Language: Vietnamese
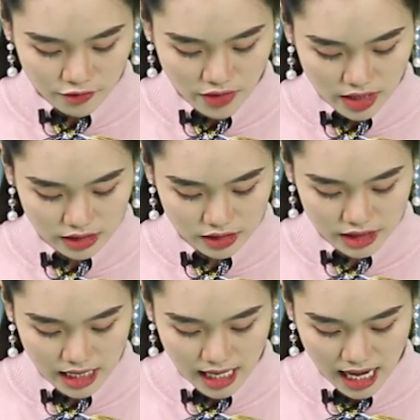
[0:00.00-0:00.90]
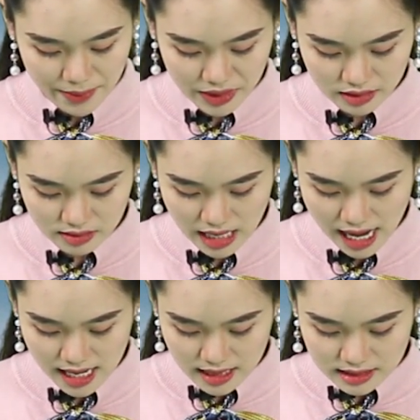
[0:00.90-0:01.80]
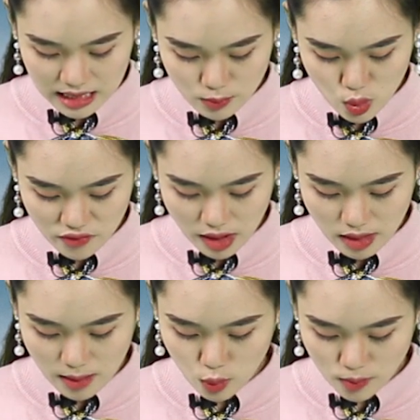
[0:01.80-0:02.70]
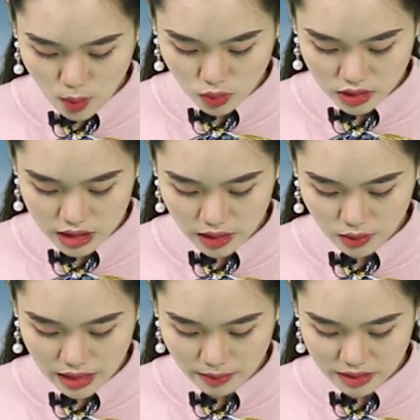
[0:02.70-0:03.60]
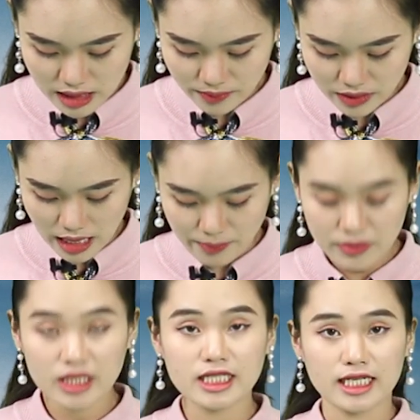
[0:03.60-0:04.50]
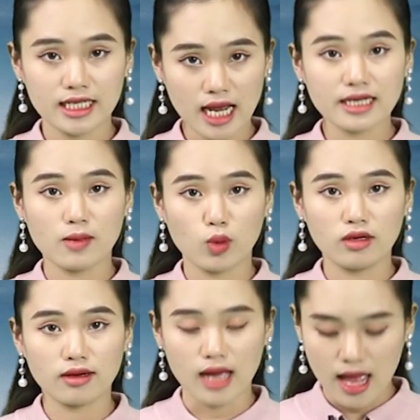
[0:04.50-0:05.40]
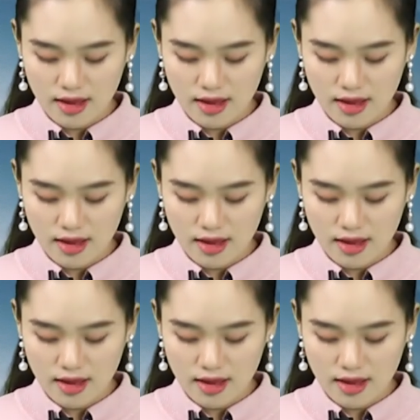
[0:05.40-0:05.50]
Vàng nữ trang 24K giá mua vào là 44 triệu 589 ngàn đồng một lượng